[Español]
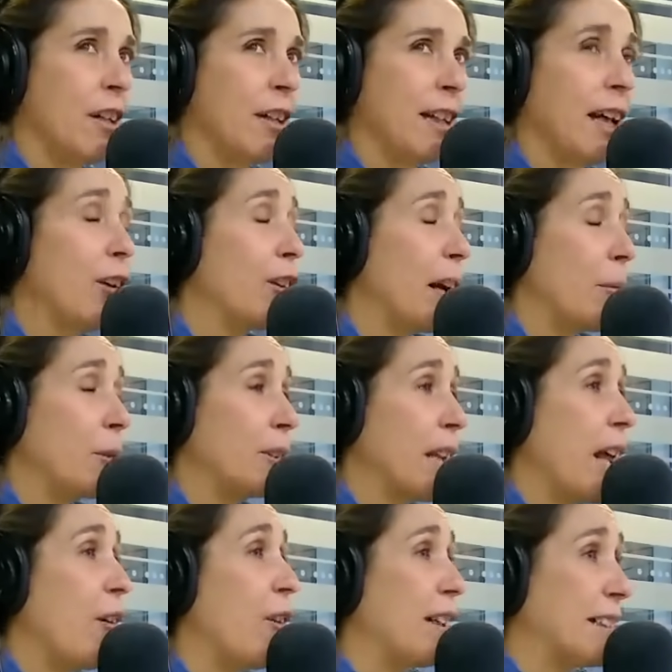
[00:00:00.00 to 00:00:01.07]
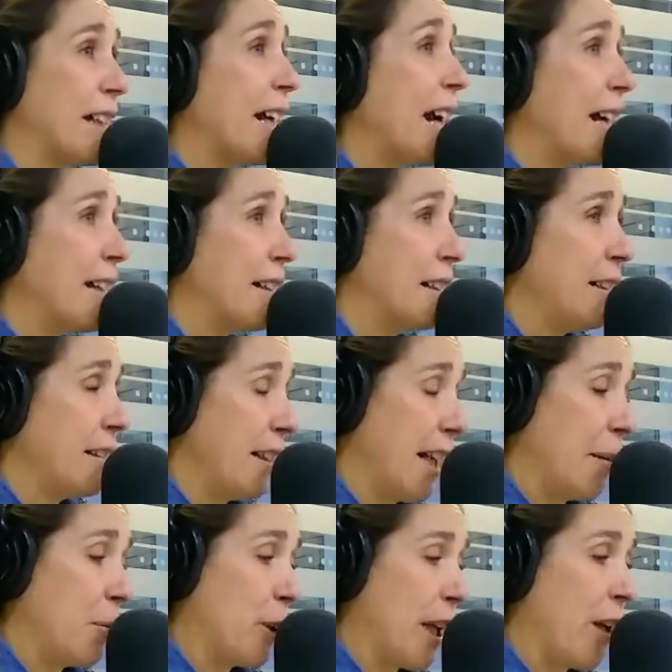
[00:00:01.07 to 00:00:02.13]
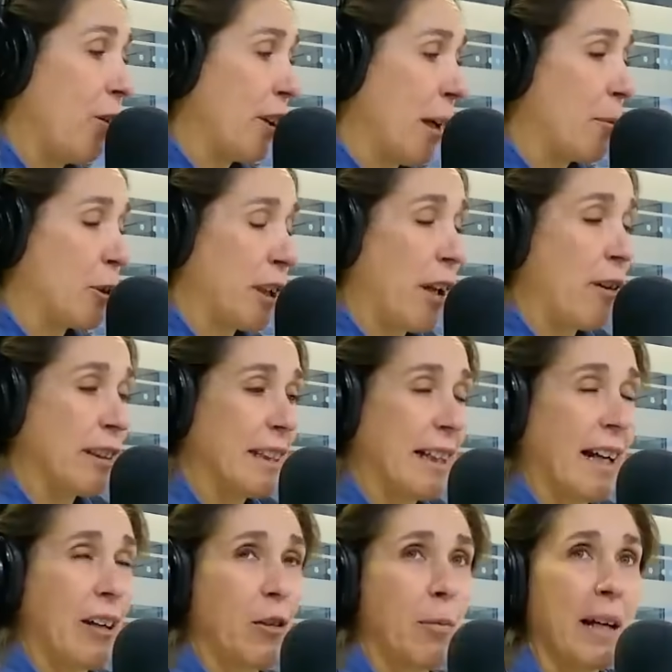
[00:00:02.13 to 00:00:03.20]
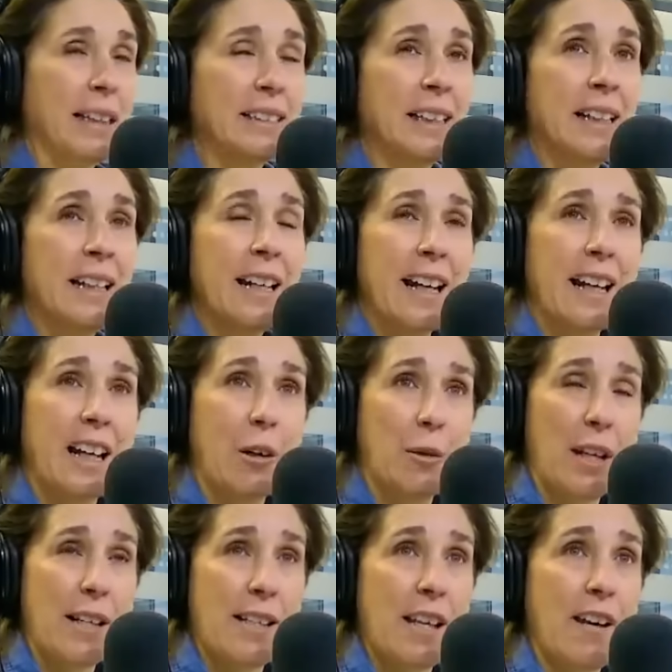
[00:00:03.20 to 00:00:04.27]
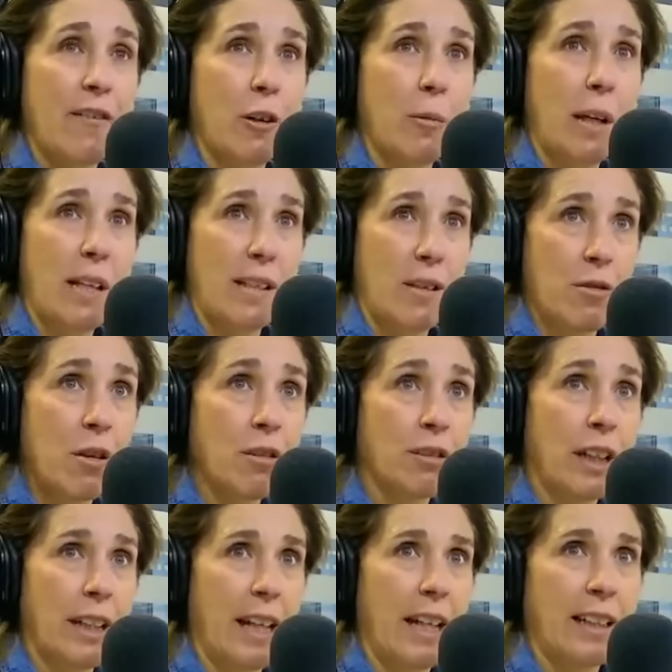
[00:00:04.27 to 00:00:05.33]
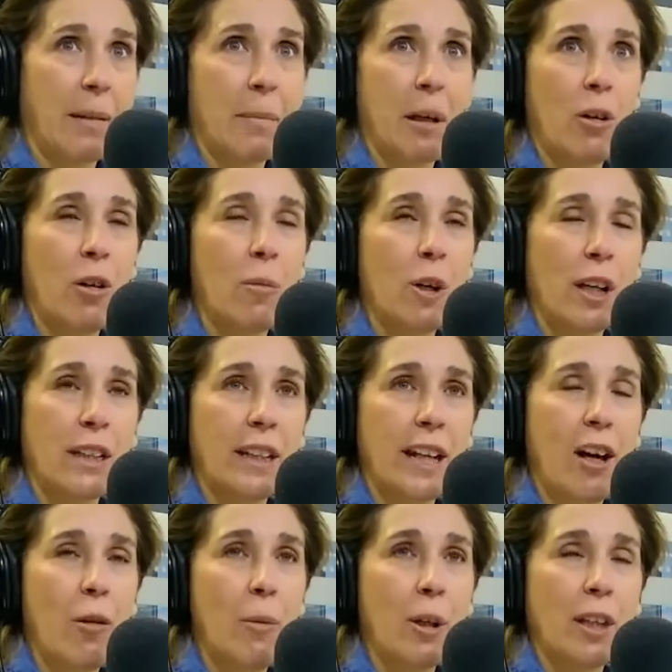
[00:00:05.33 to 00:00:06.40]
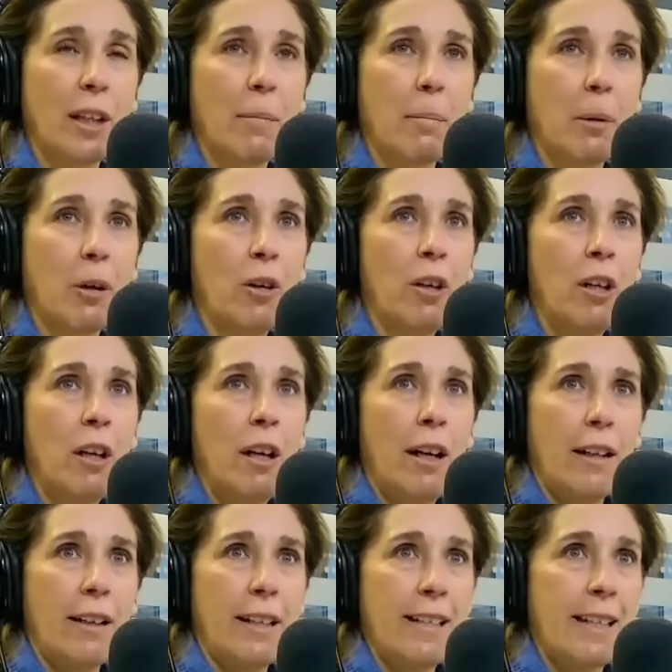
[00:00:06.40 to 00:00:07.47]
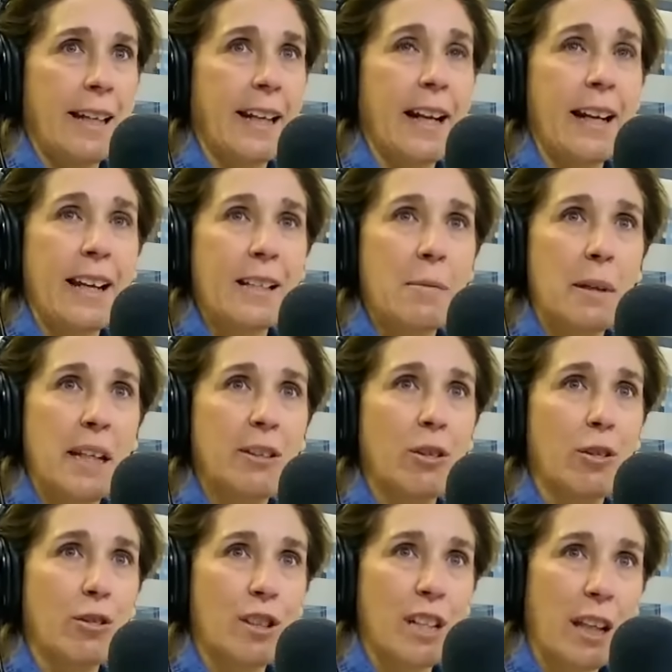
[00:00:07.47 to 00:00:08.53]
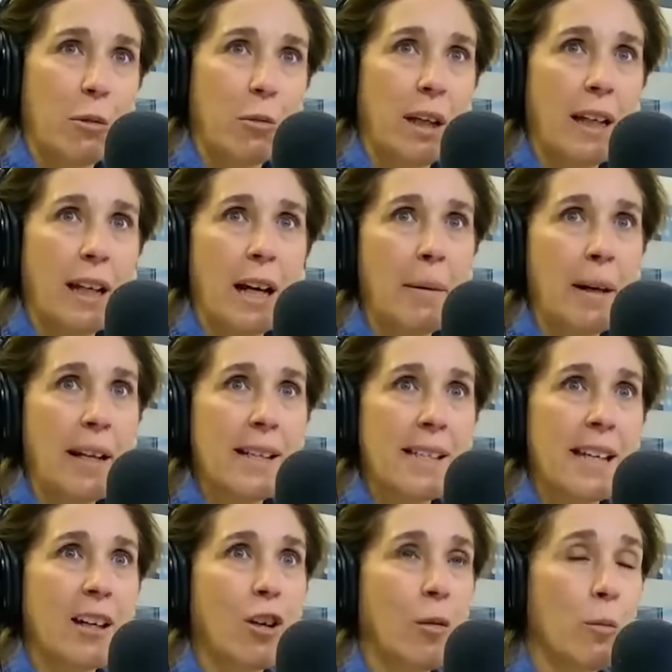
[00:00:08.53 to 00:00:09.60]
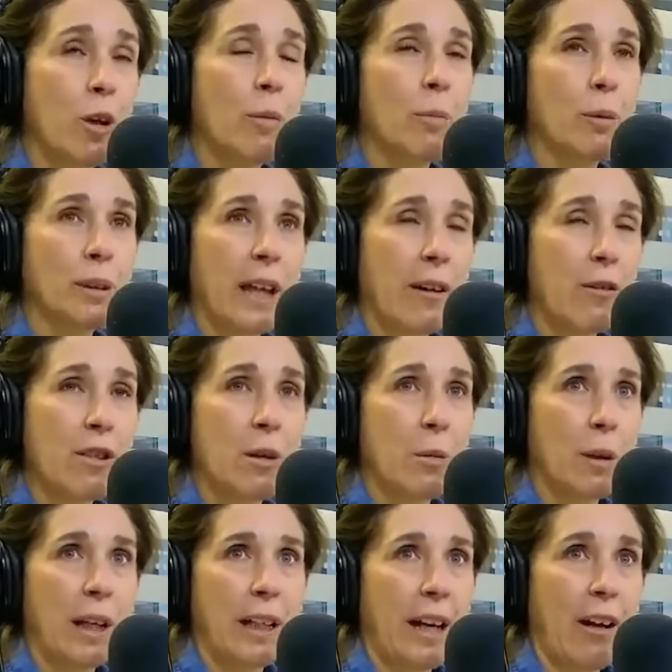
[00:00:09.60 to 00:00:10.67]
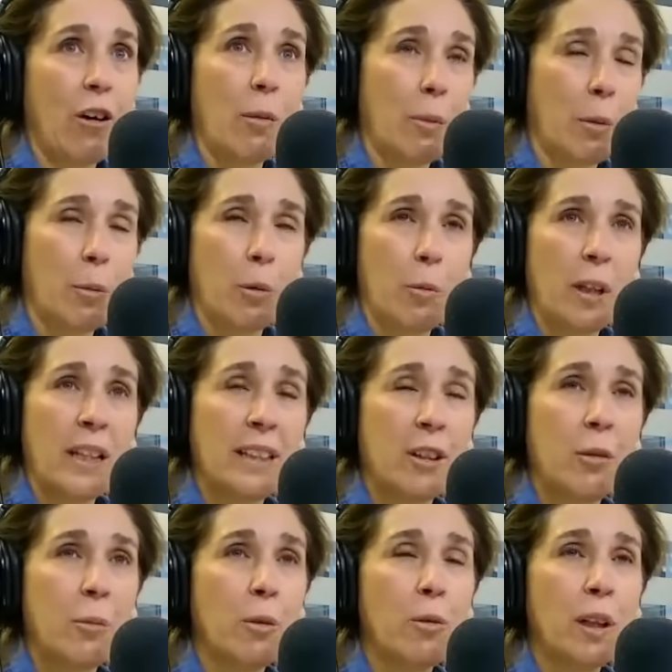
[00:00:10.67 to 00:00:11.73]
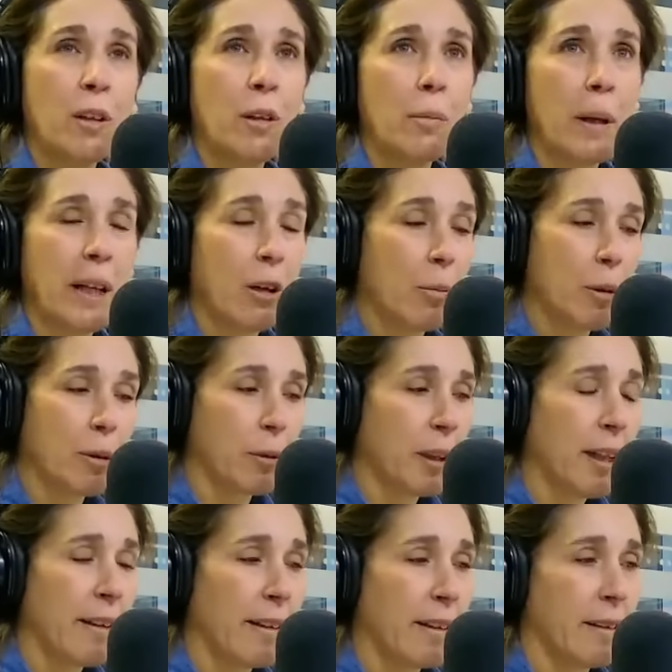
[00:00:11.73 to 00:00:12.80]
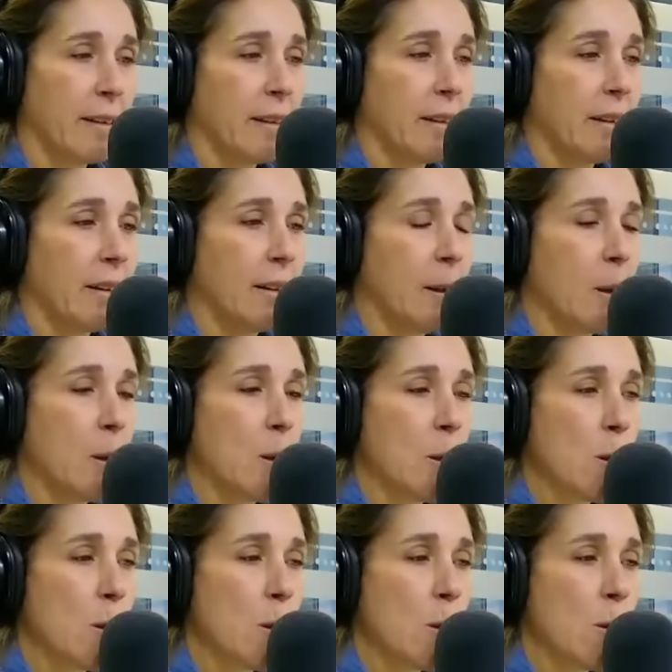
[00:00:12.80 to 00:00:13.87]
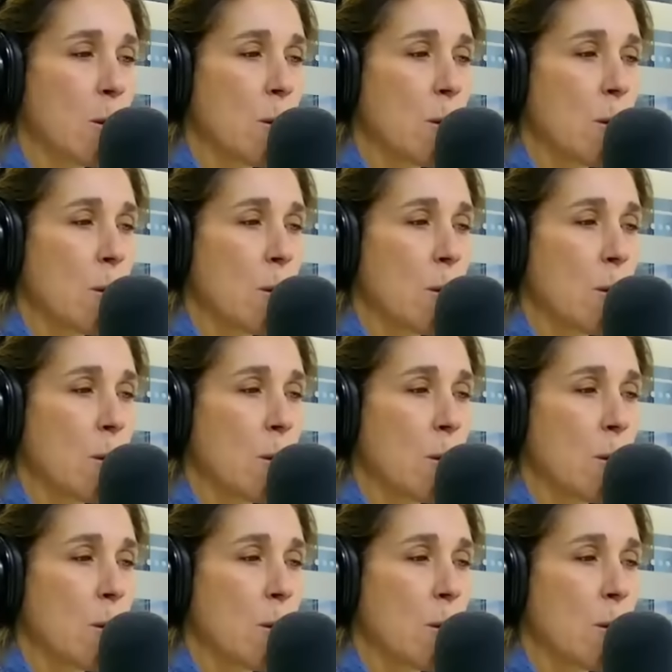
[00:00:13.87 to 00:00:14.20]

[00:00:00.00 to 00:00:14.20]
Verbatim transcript: que es lo que ha mostrado hasta acá digamos, ¿qué es lo que ha mostrado hasta acá nomás en la audiencia de formalización, Daniela. También lo hemos reiterado, por ejemplo, ni siquiera el ex ministro Chadwick aparece como imputado, según ha aclarado el propio Ministerio Público en varias oportunidades. Sí, sí,